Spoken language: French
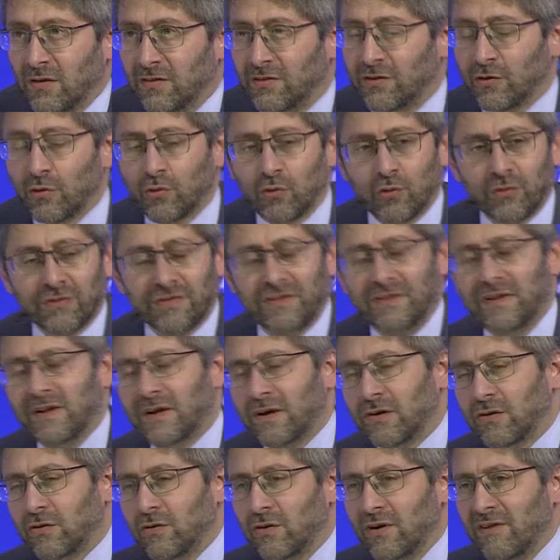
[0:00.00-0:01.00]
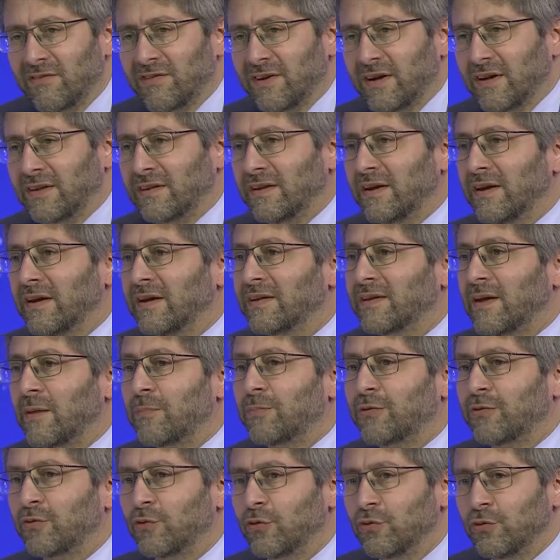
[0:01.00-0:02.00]
si on considère que la vérité est
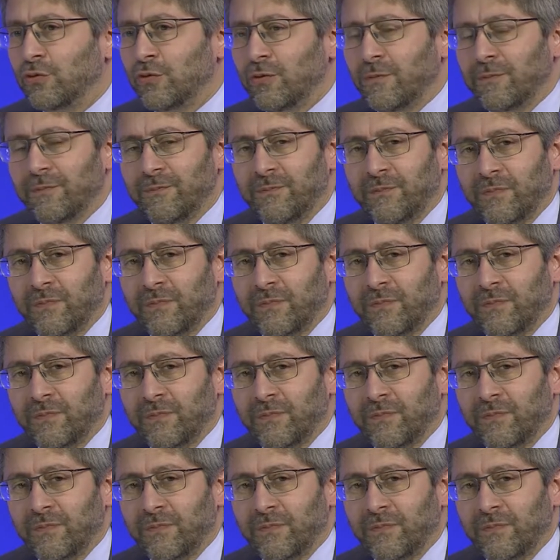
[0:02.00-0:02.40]
absolue,